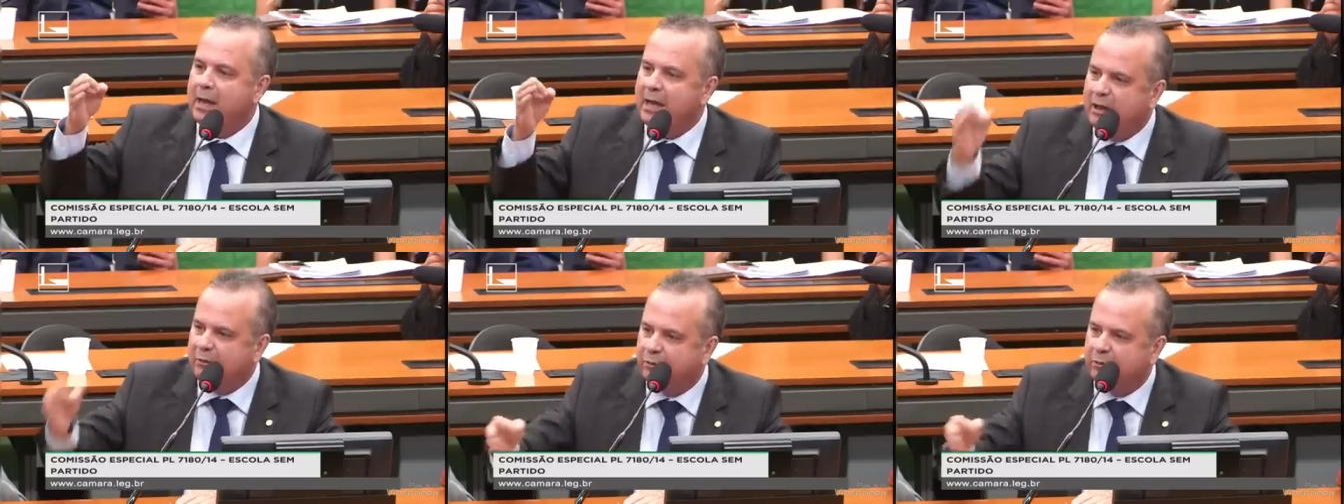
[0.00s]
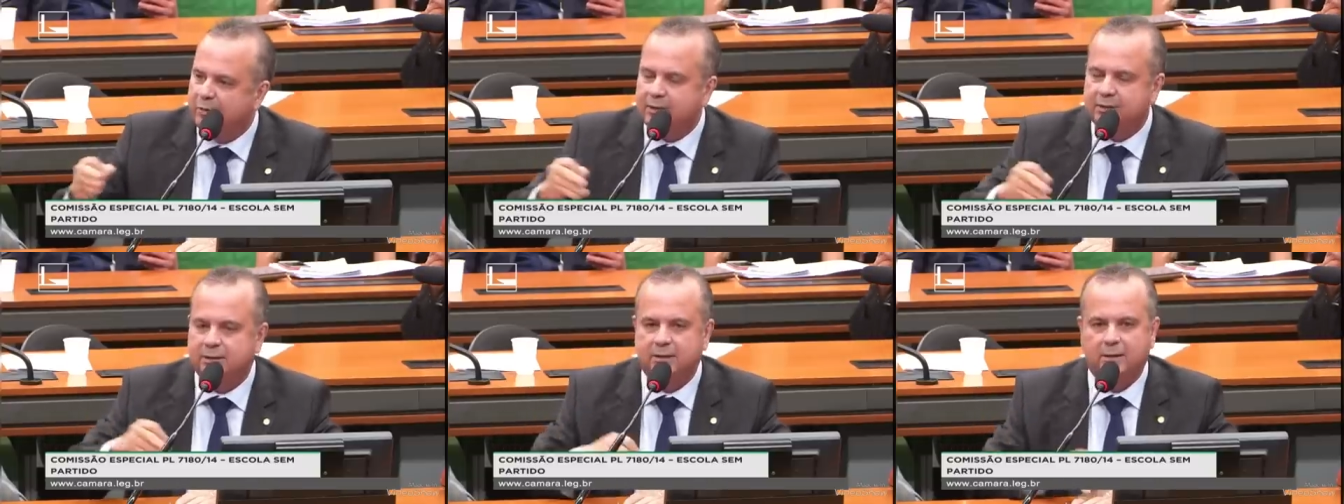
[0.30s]

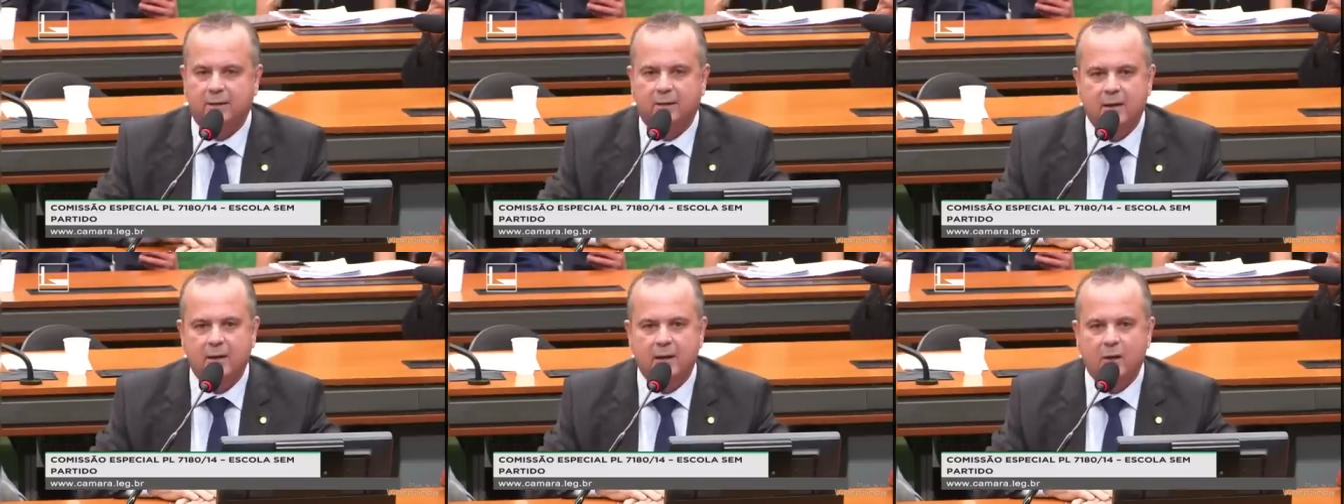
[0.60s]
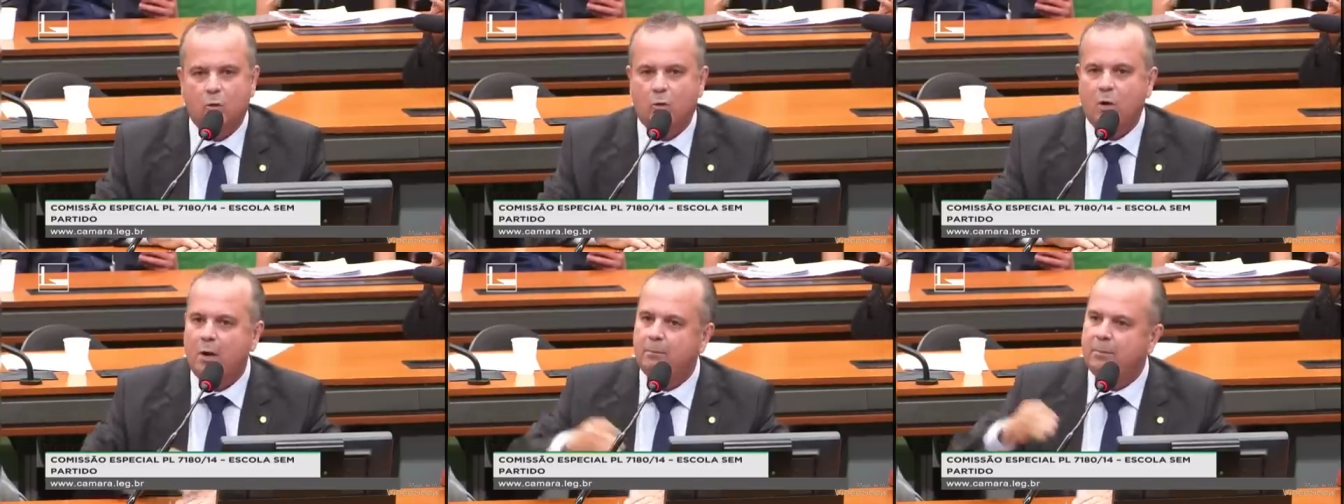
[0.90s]
ênfase,
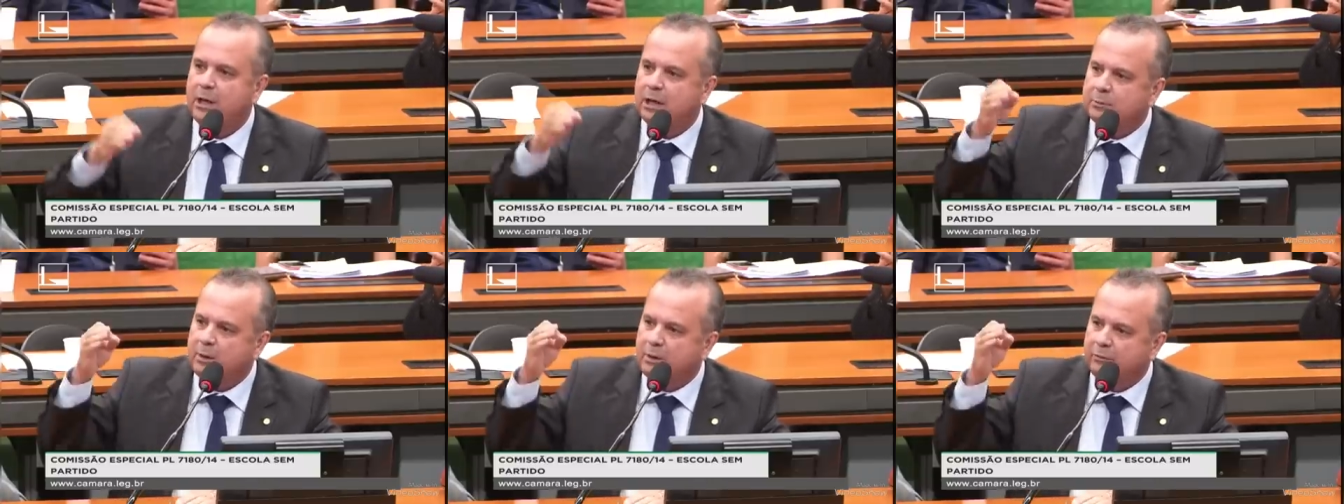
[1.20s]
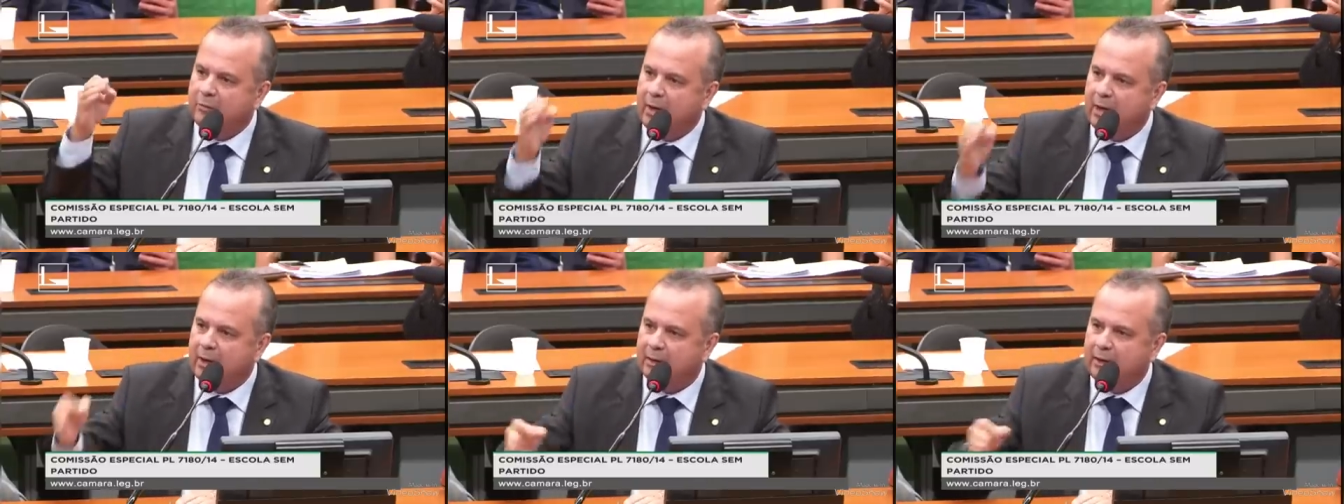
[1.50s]
com a mesma
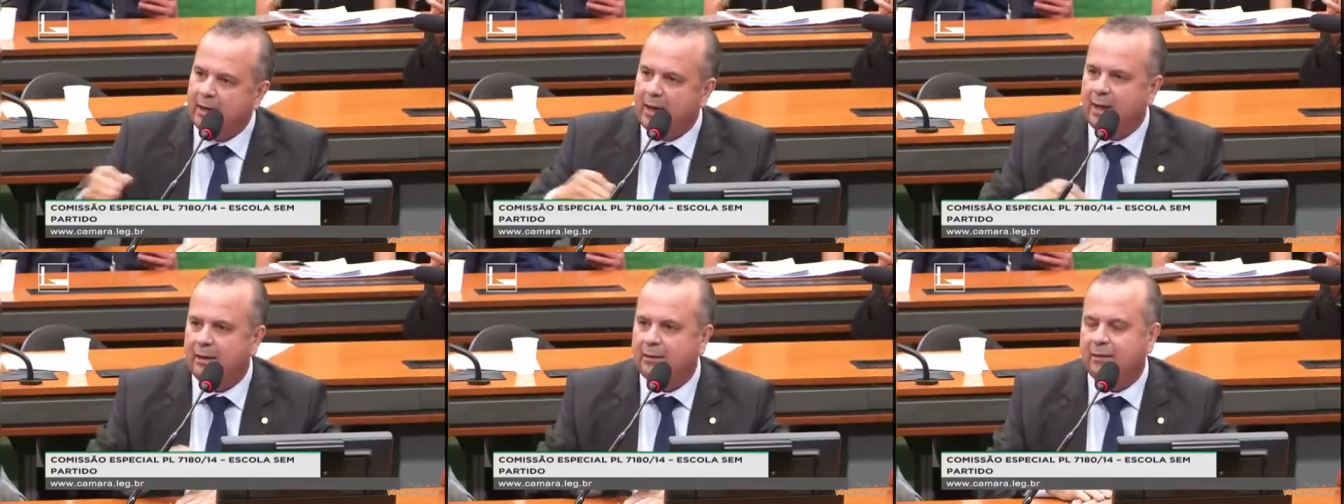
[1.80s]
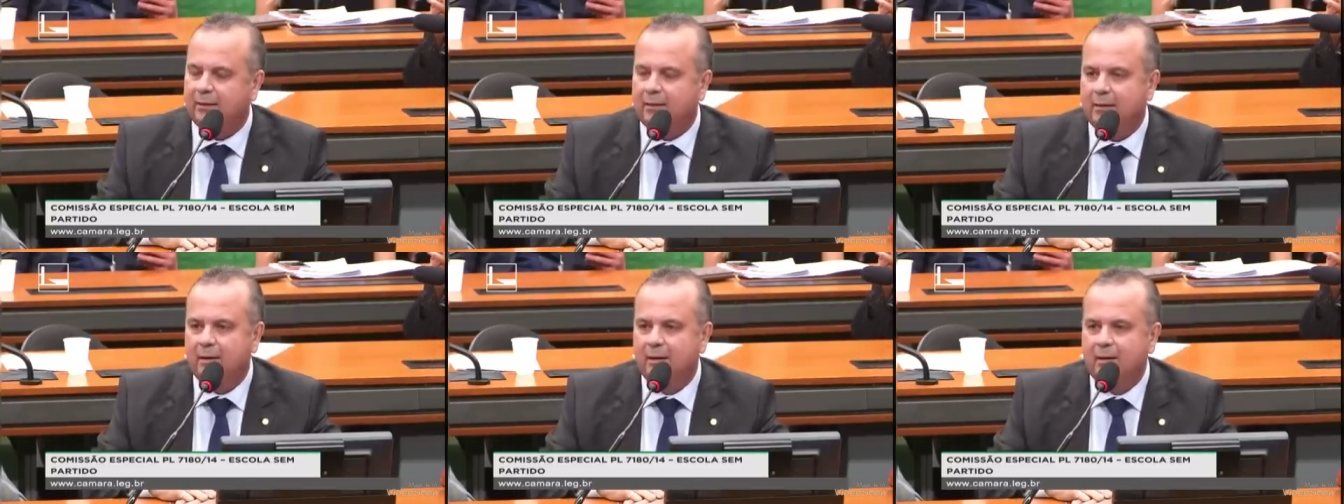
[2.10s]

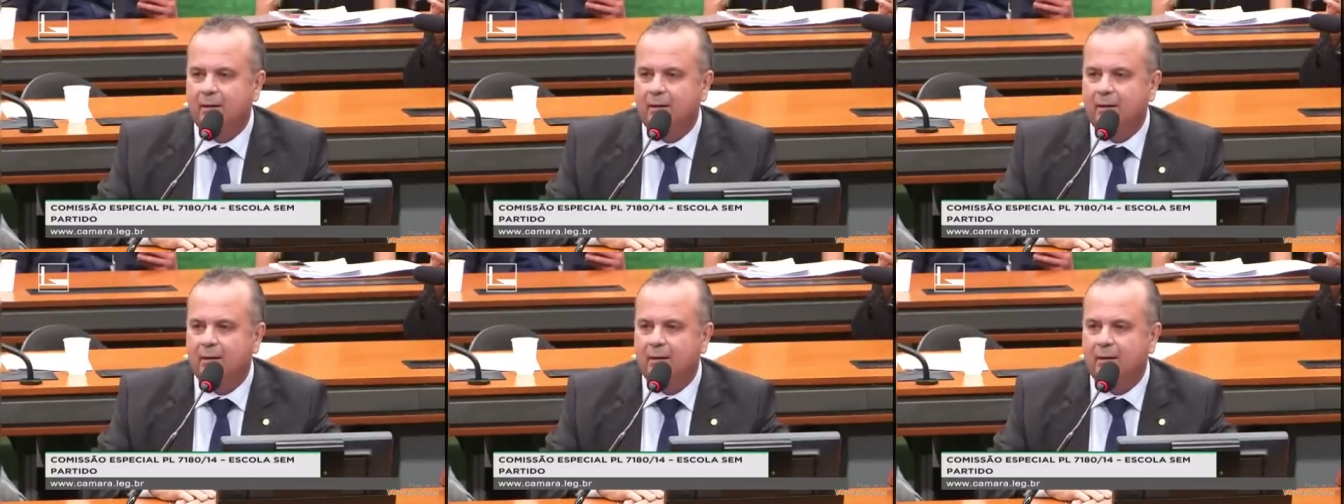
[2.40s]
verdade.